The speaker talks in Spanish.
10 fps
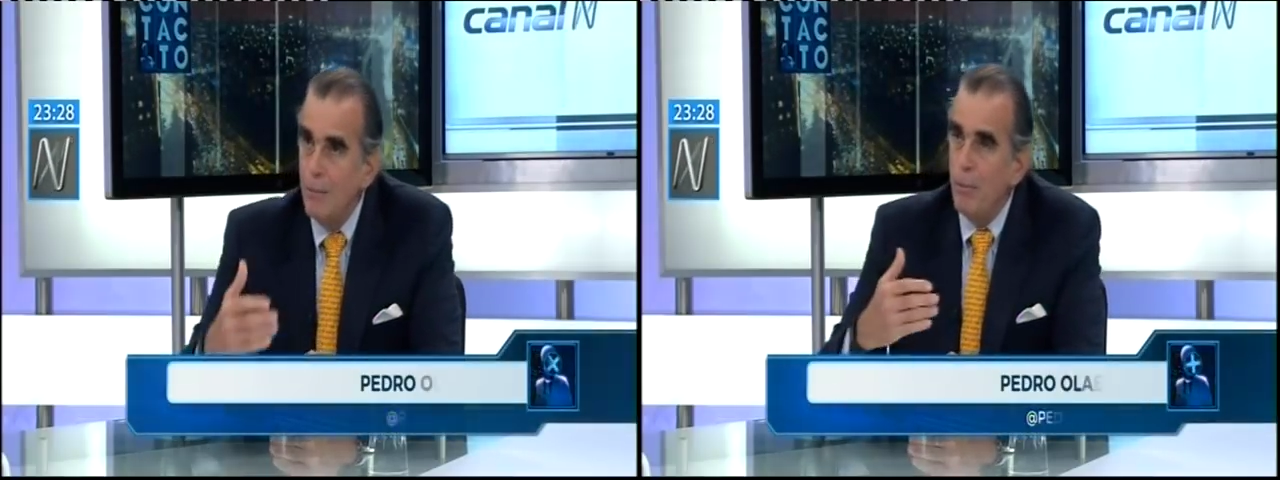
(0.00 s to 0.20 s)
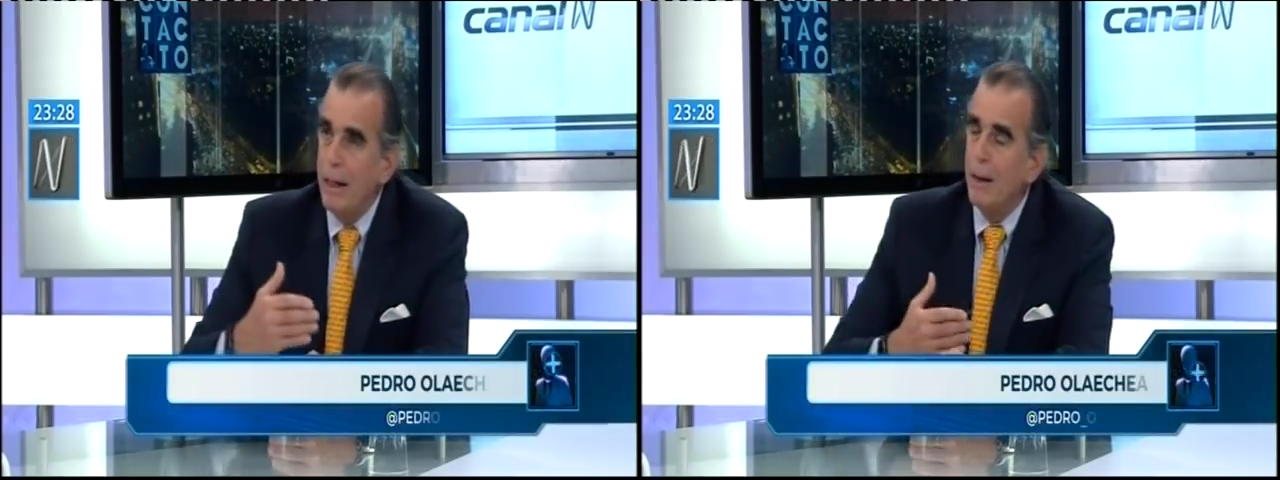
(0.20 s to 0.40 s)

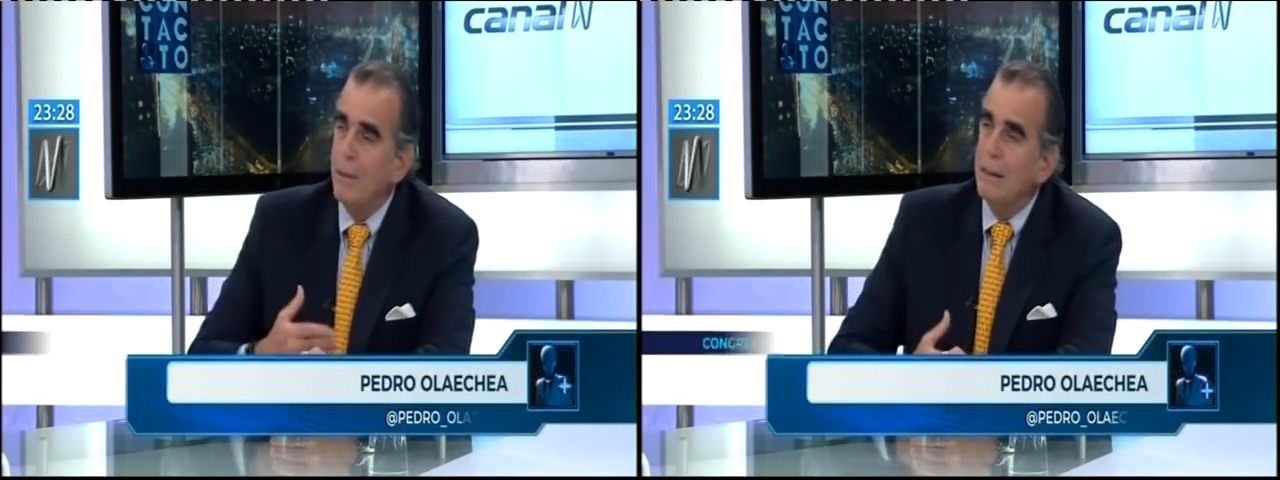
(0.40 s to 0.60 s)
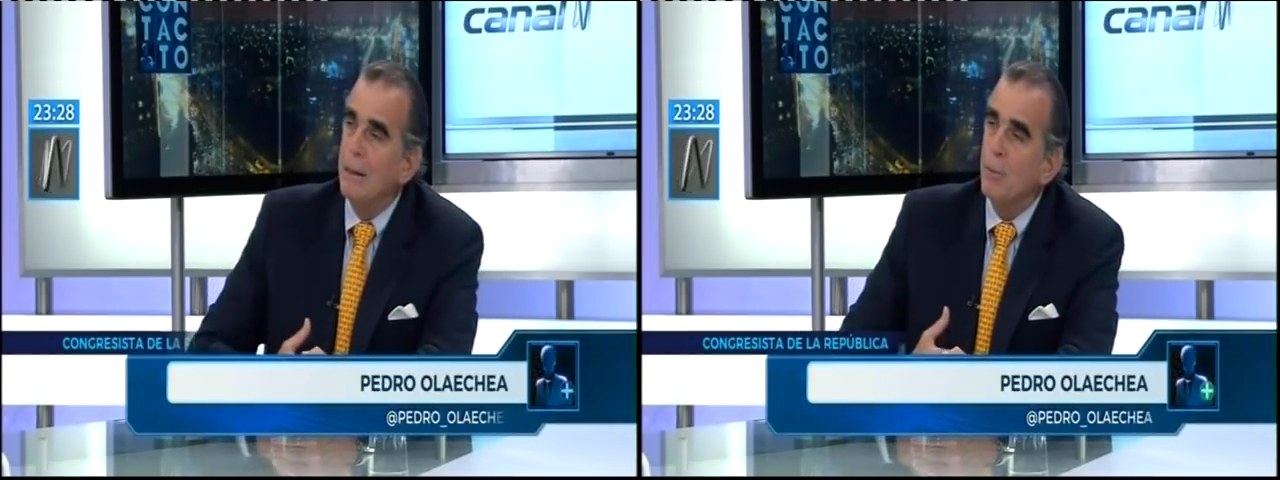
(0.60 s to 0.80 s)

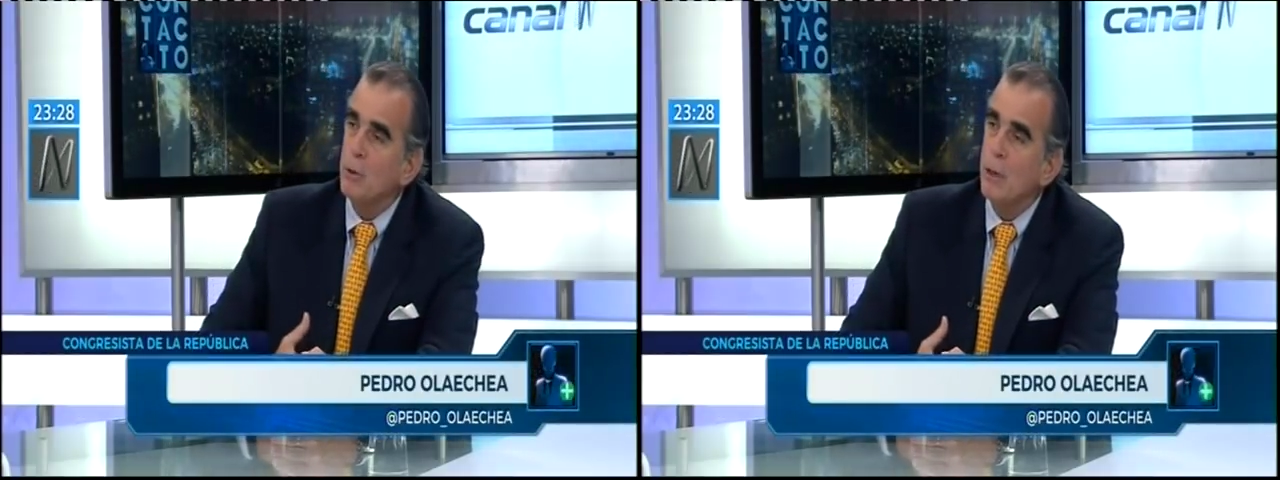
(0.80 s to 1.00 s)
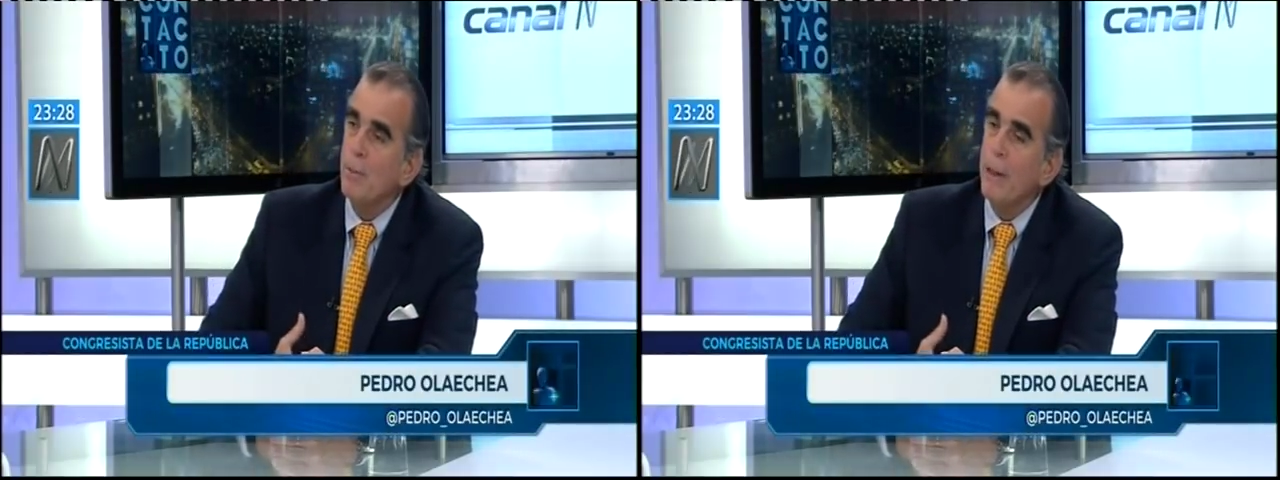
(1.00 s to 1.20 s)
plenamente
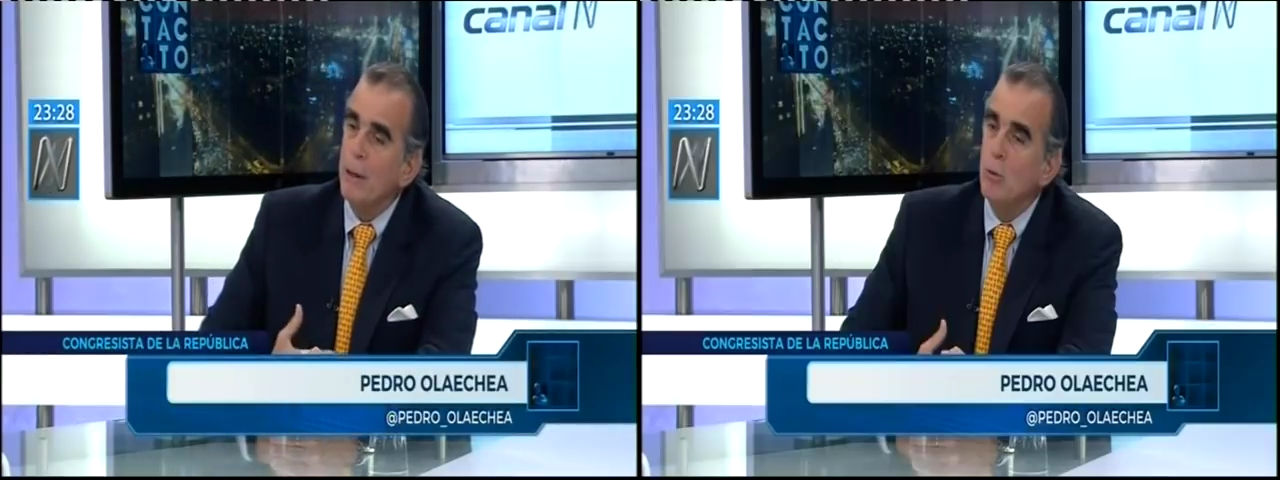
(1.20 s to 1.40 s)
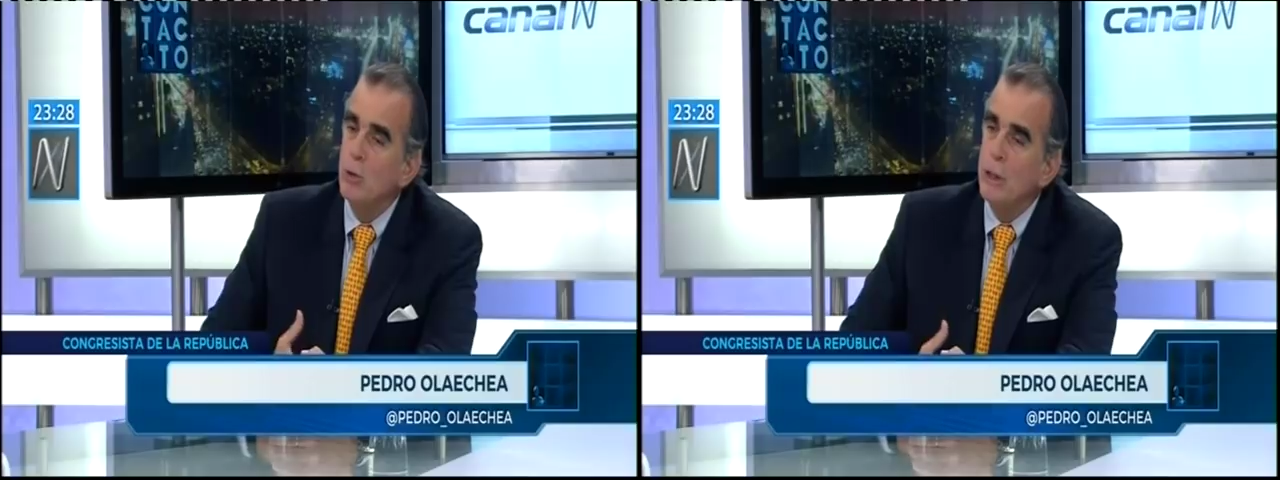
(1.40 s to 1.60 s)
por ser
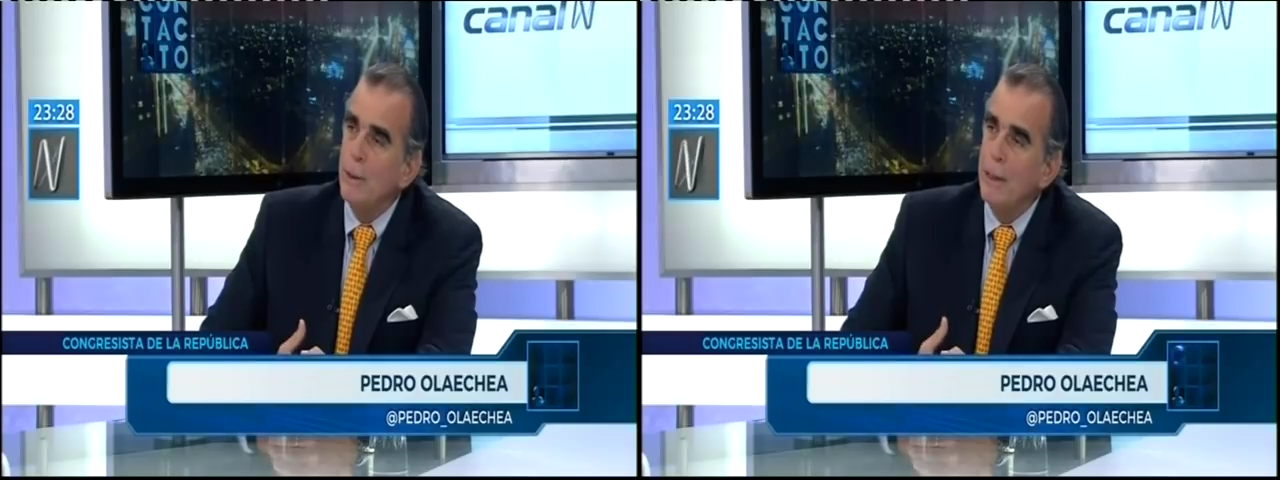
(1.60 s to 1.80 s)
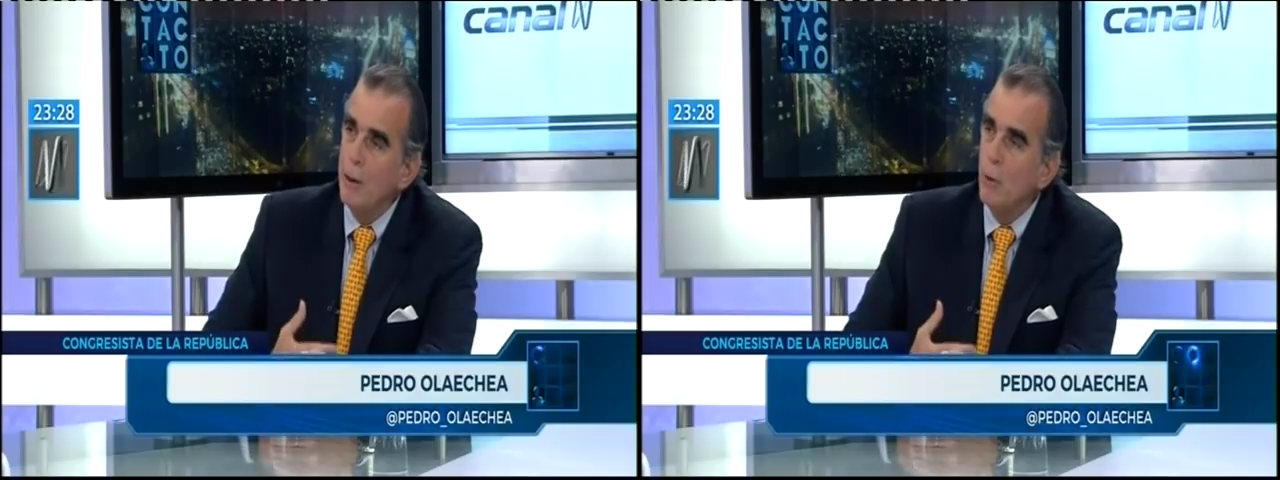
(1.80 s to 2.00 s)

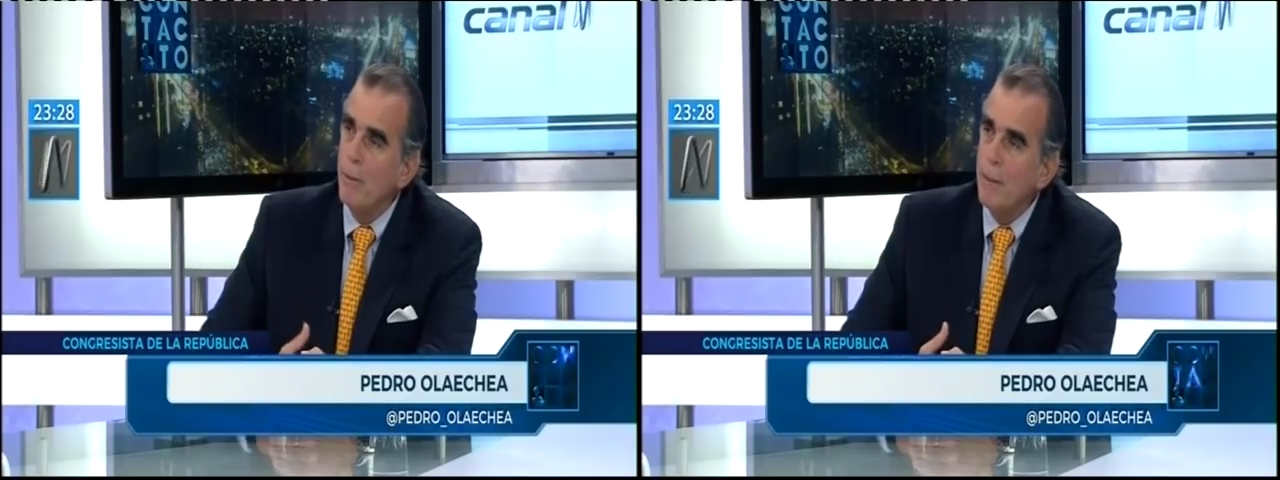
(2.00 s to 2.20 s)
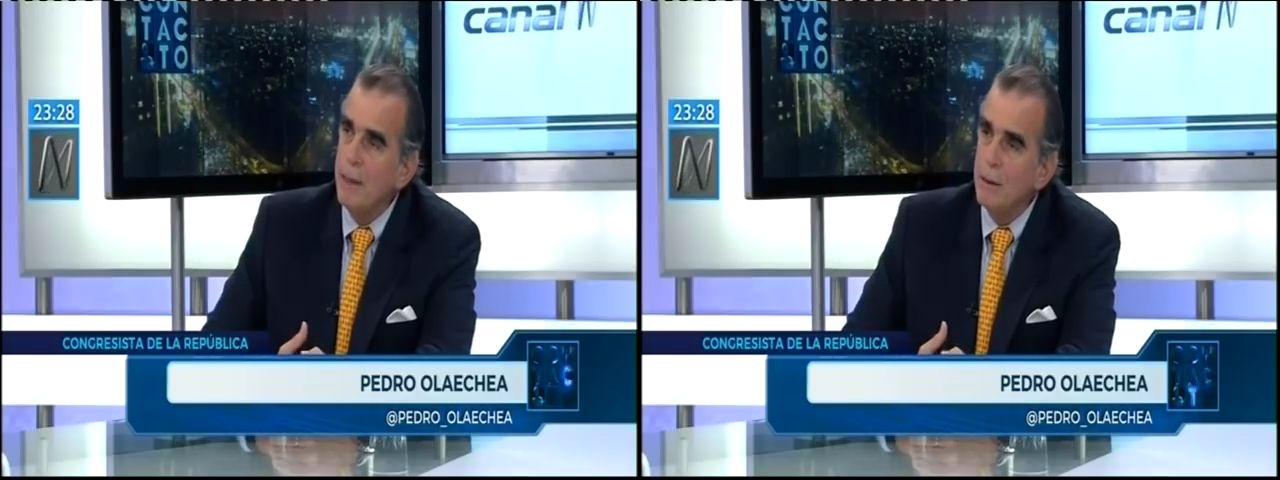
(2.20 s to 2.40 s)
preclusiva en el
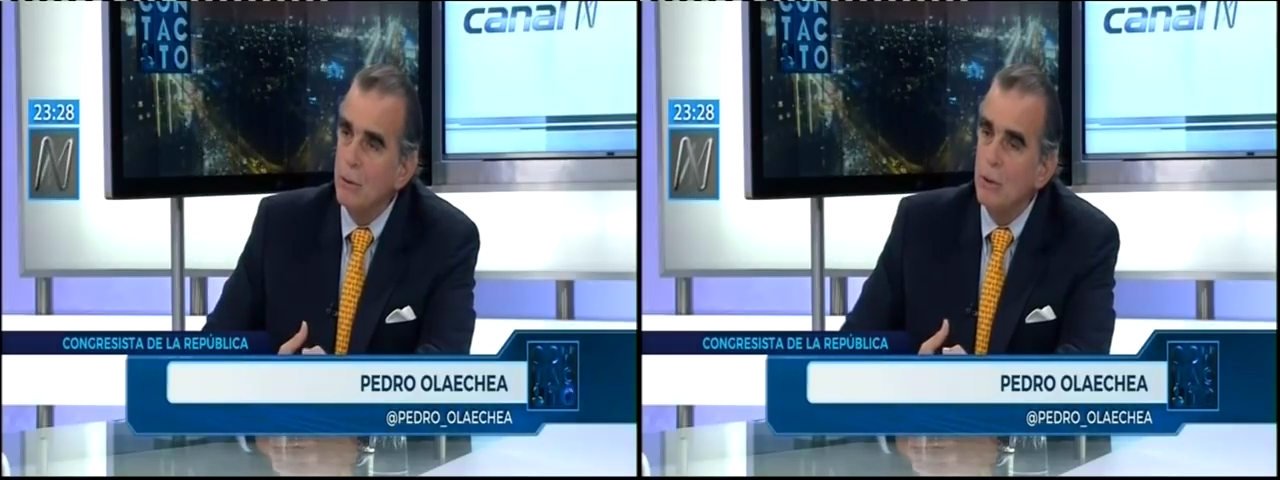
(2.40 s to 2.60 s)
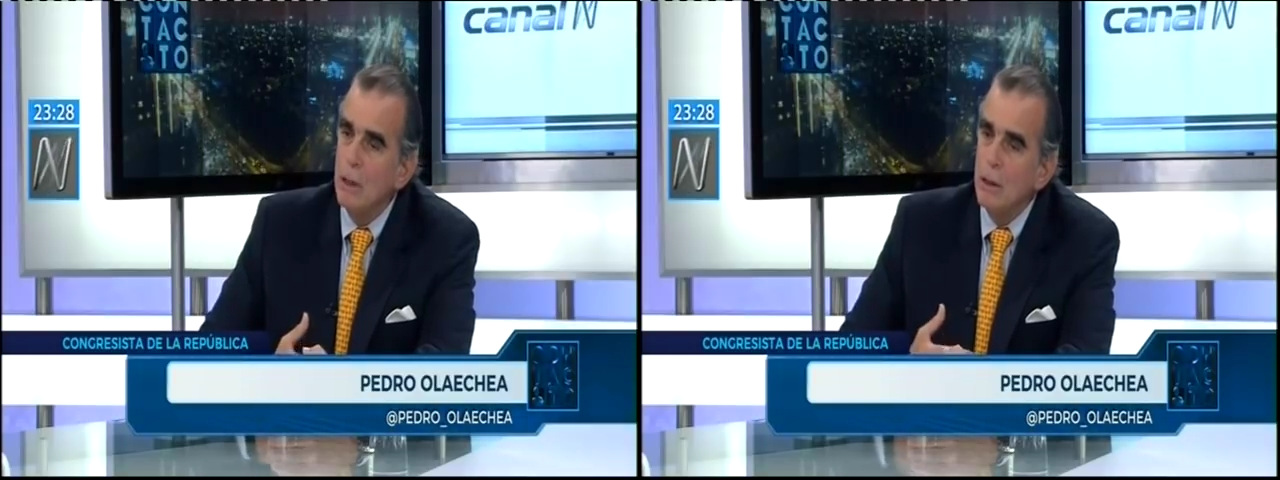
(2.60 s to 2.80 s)

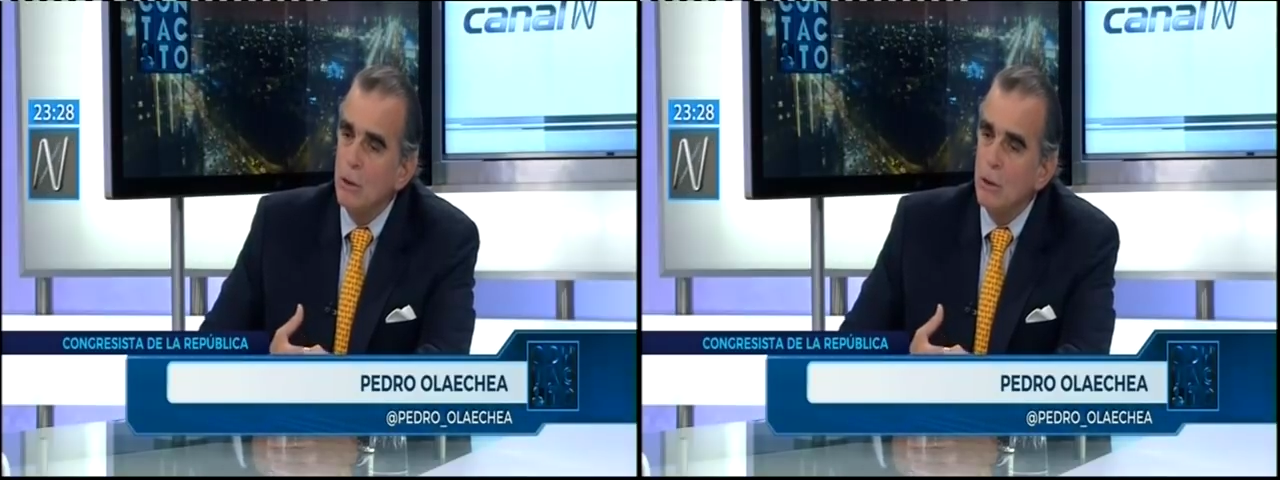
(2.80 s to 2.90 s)
nombramiento,